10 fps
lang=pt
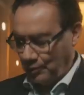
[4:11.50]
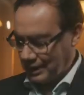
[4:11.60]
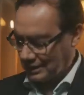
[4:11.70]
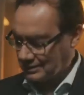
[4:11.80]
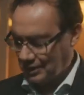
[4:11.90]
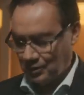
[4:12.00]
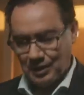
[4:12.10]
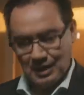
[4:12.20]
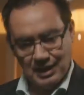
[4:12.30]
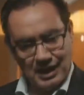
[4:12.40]
A
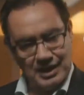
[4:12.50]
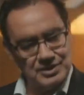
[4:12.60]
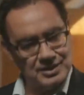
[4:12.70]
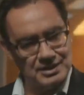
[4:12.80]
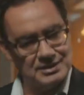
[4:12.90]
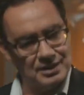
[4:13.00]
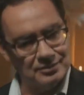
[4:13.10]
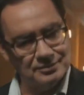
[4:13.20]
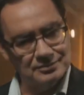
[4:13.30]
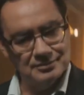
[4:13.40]
humilhação, a
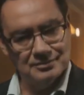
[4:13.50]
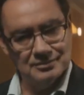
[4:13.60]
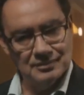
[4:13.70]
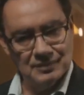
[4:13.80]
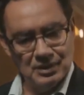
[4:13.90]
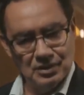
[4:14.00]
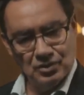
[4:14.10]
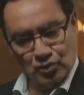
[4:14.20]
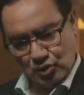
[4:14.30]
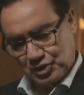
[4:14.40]
rejeição,
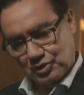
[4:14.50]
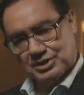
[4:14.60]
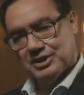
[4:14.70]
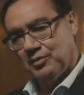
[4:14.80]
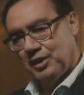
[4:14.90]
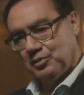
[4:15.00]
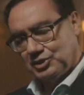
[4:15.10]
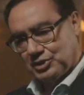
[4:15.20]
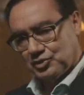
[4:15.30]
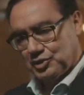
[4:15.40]
hoje nós
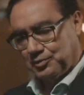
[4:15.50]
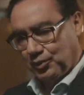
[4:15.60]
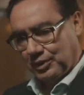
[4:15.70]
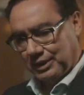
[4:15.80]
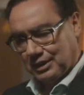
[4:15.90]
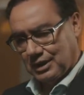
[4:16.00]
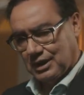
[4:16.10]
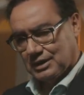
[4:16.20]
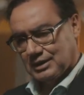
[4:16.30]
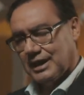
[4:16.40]
chamamos isso de bullying.
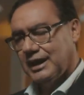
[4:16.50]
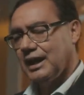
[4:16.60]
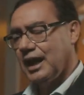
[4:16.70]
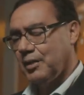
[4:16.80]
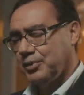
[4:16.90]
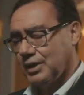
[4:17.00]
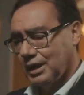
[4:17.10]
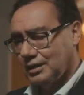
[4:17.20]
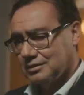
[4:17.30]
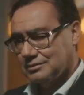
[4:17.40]
Naquela
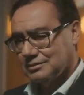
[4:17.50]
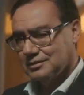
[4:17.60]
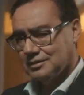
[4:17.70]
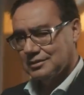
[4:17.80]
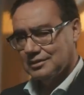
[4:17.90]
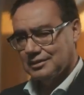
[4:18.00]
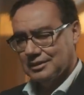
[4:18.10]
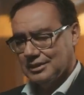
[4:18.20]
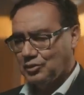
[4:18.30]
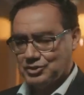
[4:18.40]
época,
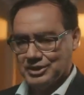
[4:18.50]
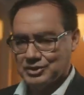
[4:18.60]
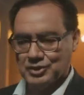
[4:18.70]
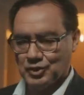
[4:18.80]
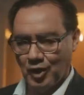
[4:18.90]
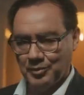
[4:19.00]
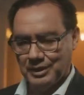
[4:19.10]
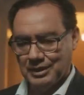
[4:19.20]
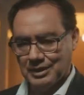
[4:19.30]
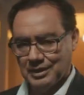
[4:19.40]
não tinha esse
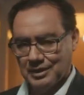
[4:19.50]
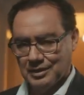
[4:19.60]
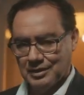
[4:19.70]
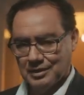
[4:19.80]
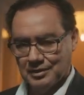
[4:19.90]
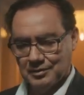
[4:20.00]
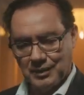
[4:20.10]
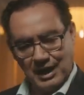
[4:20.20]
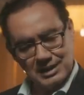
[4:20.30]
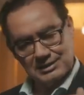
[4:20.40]
nome,
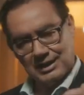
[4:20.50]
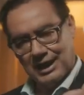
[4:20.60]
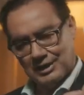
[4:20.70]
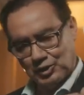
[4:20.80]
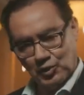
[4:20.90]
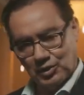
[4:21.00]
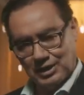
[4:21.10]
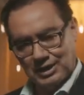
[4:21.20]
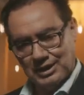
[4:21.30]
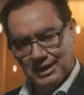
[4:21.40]
mas a
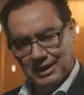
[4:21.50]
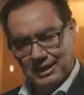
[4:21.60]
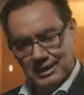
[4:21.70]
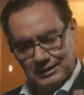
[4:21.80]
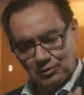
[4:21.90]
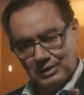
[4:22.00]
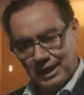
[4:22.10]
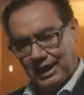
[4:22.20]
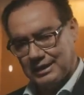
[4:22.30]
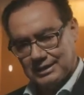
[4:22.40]
dor era tão
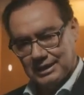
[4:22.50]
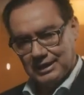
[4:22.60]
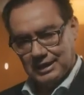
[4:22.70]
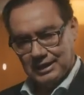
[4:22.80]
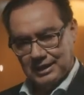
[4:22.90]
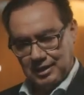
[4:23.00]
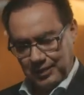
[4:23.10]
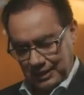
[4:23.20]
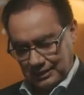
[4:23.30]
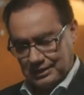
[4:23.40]
cálida
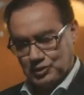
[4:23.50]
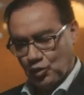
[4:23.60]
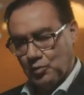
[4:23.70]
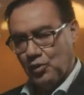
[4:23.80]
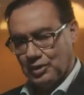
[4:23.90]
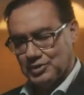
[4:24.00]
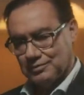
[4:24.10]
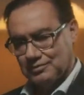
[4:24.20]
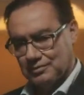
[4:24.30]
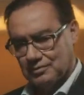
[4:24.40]
e penetrante como
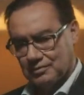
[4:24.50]
hoje.